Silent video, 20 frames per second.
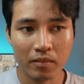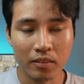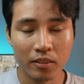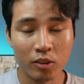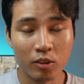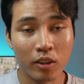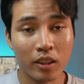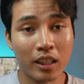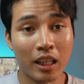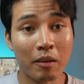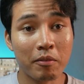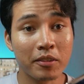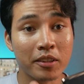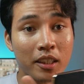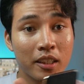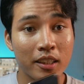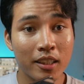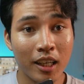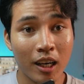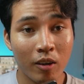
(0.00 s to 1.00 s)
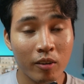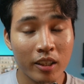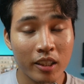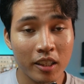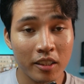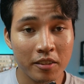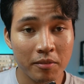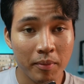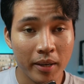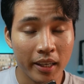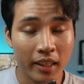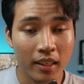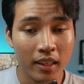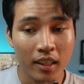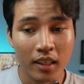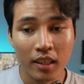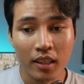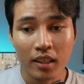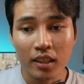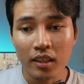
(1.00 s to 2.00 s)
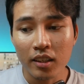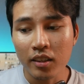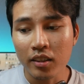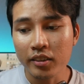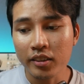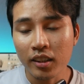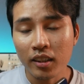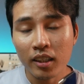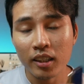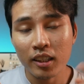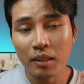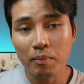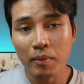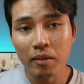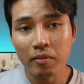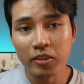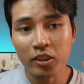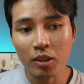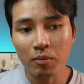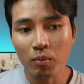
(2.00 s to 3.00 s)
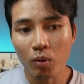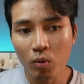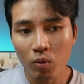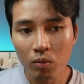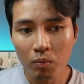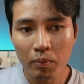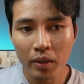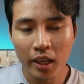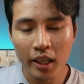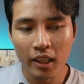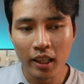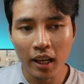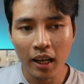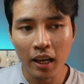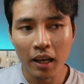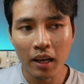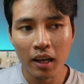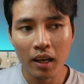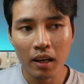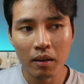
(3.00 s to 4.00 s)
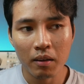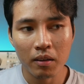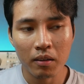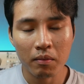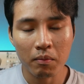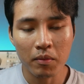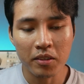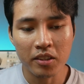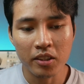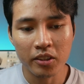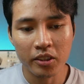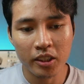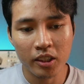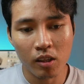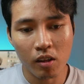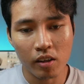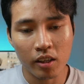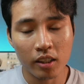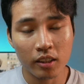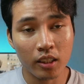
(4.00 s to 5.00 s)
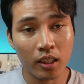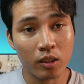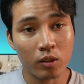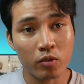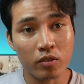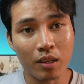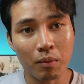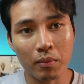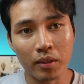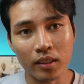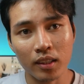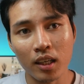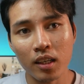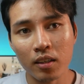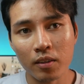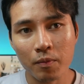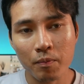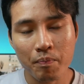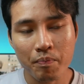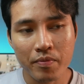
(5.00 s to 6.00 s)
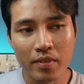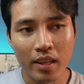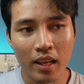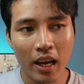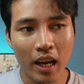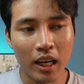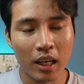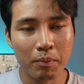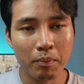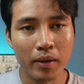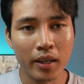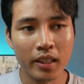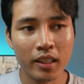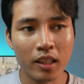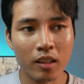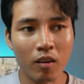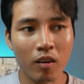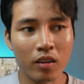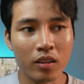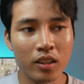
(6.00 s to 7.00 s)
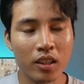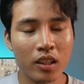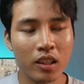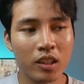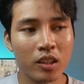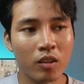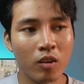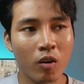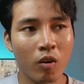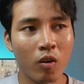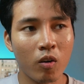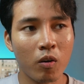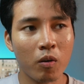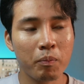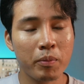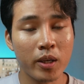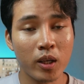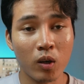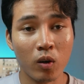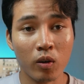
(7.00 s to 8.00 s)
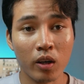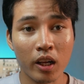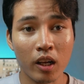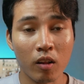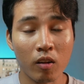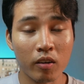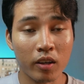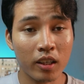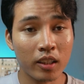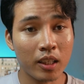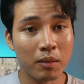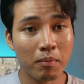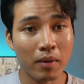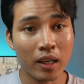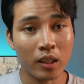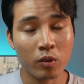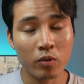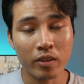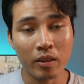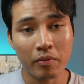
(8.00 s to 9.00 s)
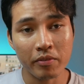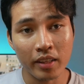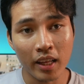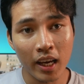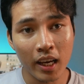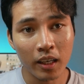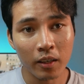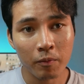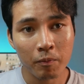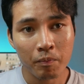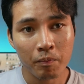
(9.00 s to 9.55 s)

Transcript: trong cái tha bị tranh cao vậy mệt chẳng ngày vậy mệt bị tranh muốn bên đây tha bớt hơn chưa khi tin được sắp mặt tắt hai nó pay nên nó khi nào có Piro để nó khi tin bàn được sắp sát